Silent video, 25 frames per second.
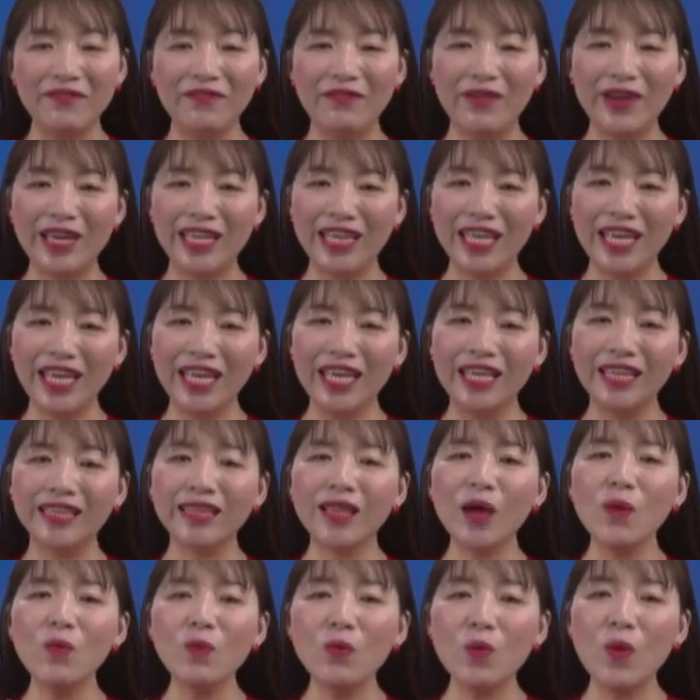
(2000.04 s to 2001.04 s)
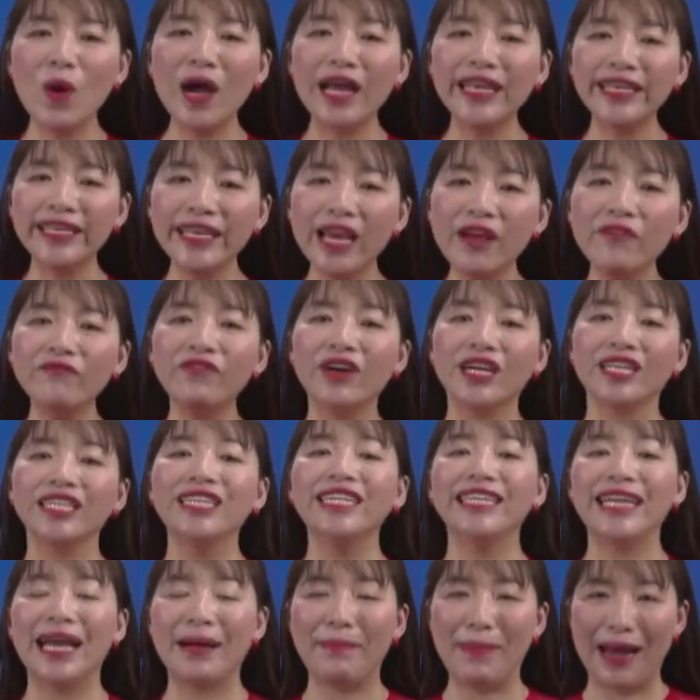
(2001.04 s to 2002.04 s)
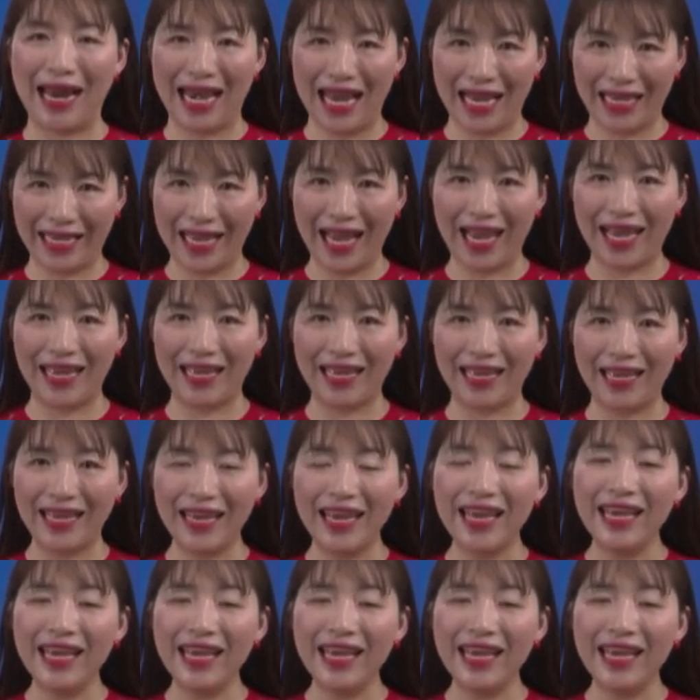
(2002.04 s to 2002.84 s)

Vậy thì thông qua nhân vật người đàn bà làng chài,